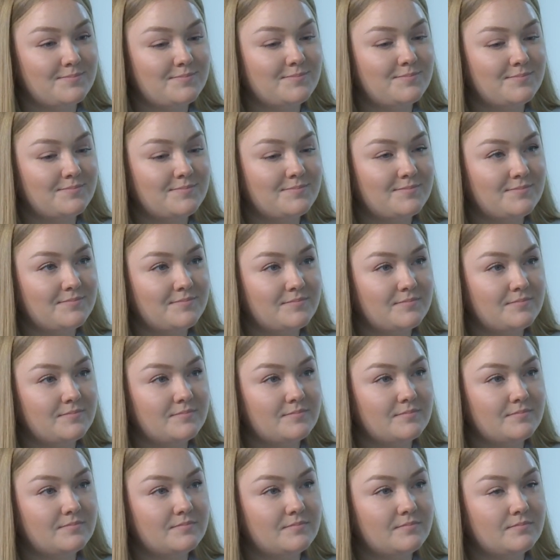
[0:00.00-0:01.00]

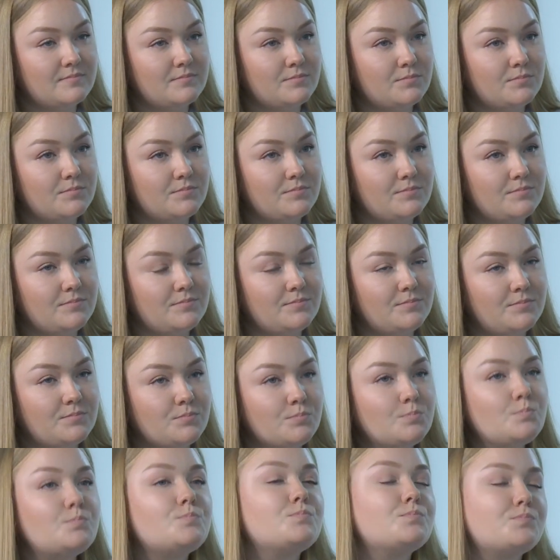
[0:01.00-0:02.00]
Akzente setzen, Zeichen
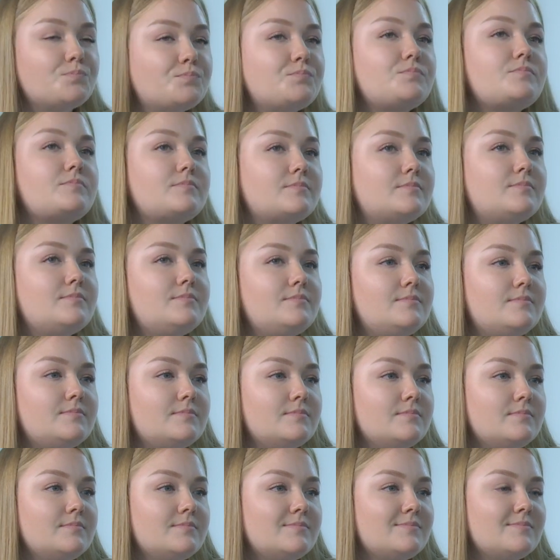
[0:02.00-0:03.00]
setzen? Das würde uns
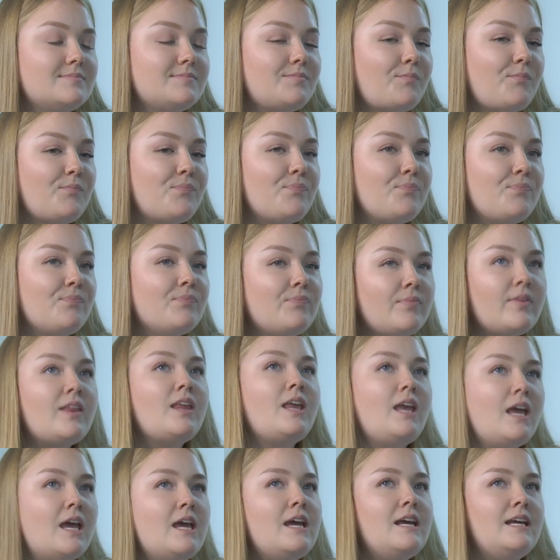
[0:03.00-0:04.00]
natürlich interessieren.
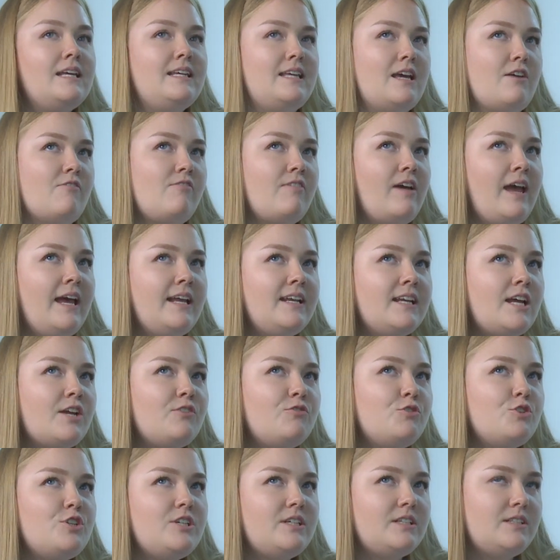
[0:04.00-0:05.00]
Ja,
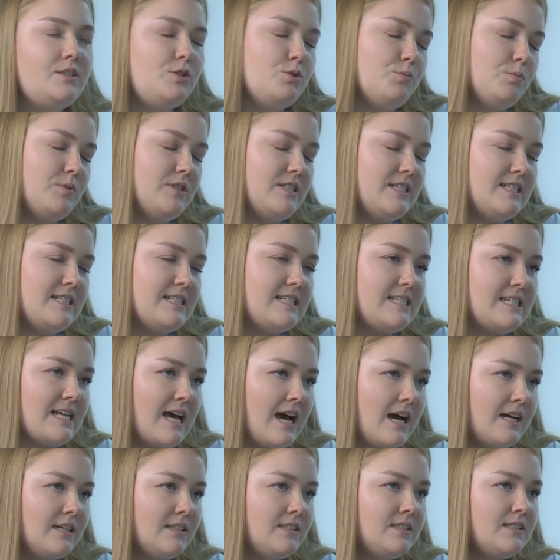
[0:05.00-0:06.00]
verändert würde ich nicht unbedingt
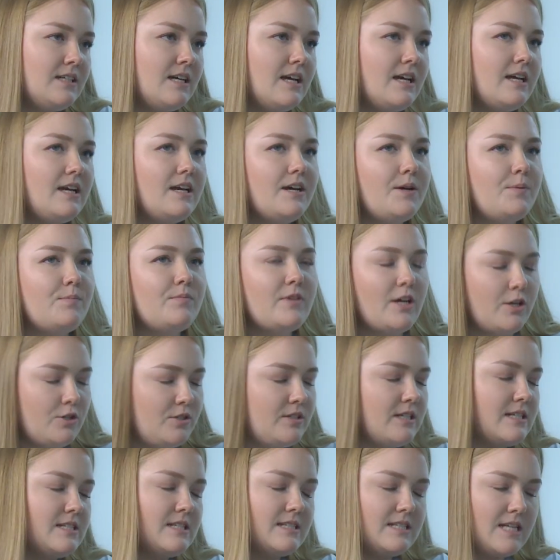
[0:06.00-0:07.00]
sagen. Ähm,
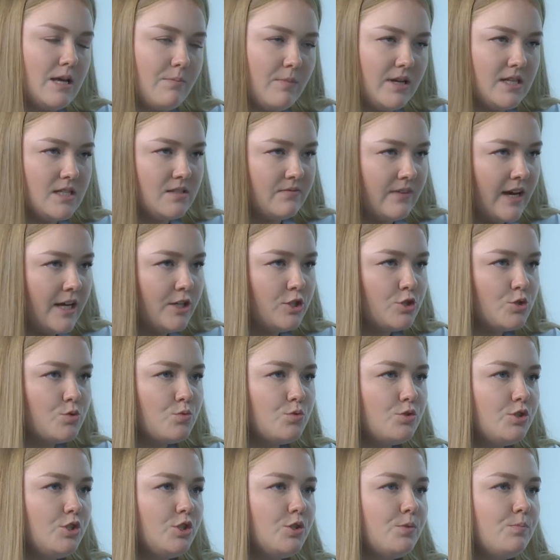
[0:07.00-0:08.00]
dadurch, dass es ja mein
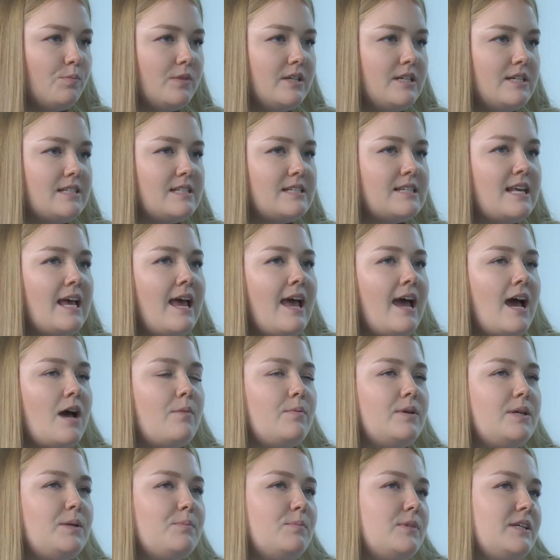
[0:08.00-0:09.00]
Zweitstudium ist,
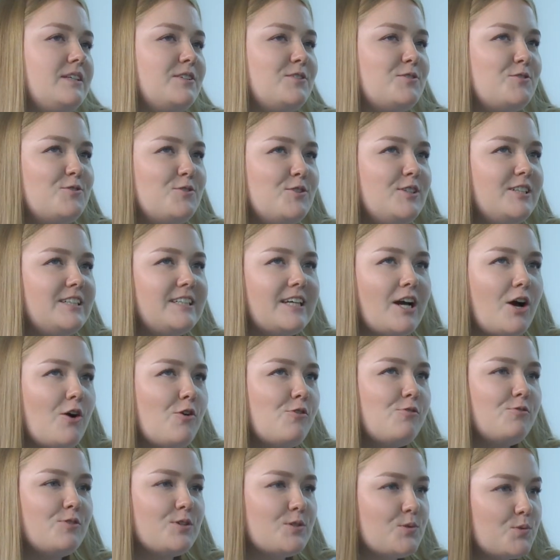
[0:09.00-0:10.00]
habe ich mich natürlich
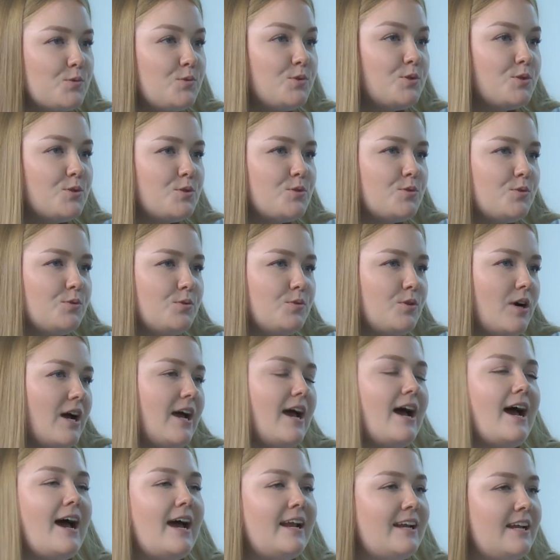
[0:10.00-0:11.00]
auch versucht, so
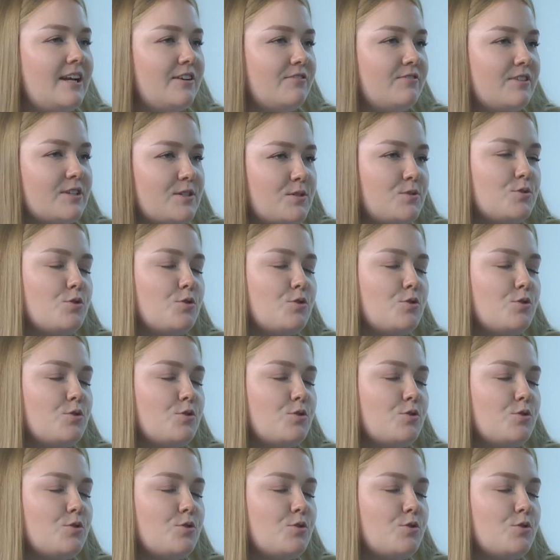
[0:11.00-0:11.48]
an etwas